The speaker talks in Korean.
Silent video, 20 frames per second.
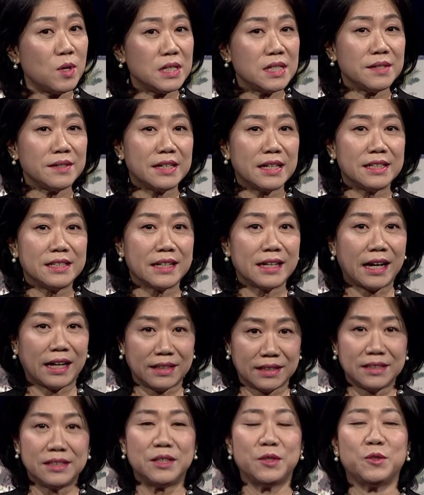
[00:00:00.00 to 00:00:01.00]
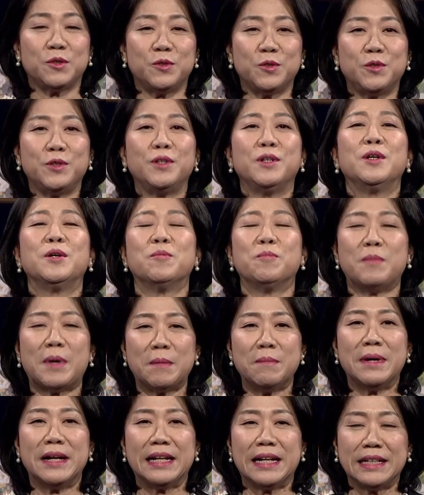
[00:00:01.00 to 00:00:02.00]
호기심까지 가득 채워줄
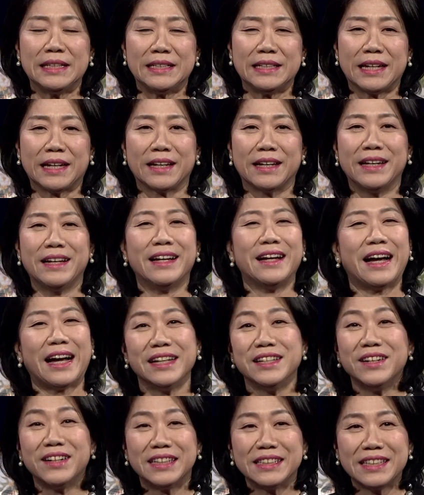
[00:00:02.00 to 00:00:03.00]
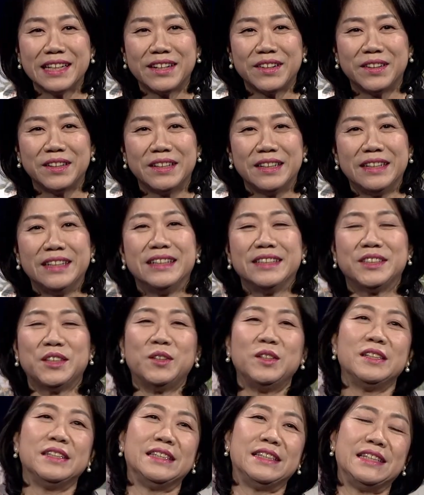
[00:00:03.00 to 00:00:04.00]
만만한 책. 안녕하세요.
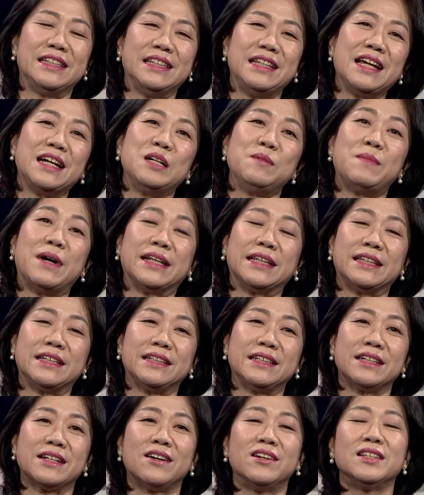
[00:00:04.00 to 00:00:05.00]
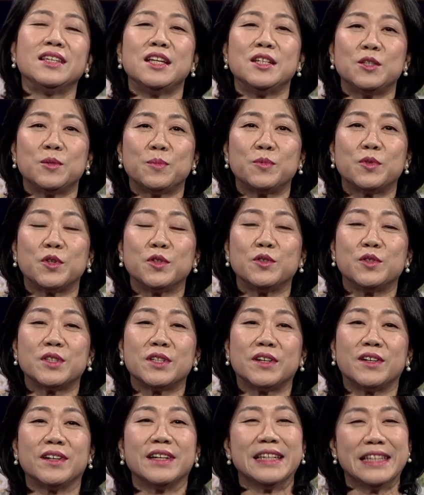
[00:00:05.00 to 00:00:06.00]
저는 진행을 맡은 컨텐츠
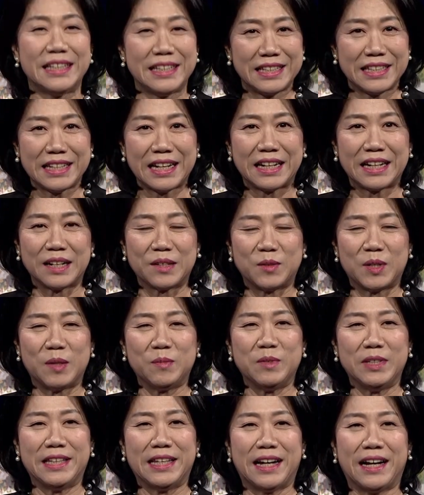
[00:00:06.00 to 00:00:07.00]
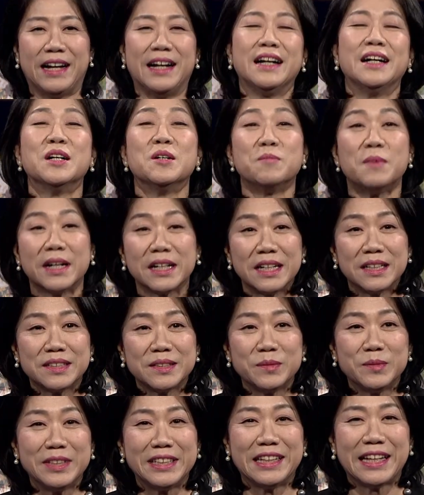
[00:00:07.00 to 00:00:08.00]
프로듀서 이진아라고 합니다.
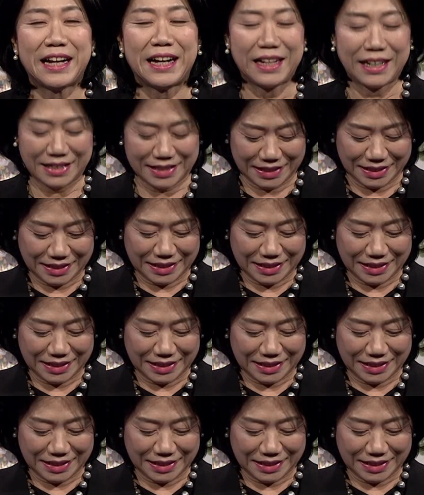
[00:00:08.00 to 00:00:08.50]
반갑습니다.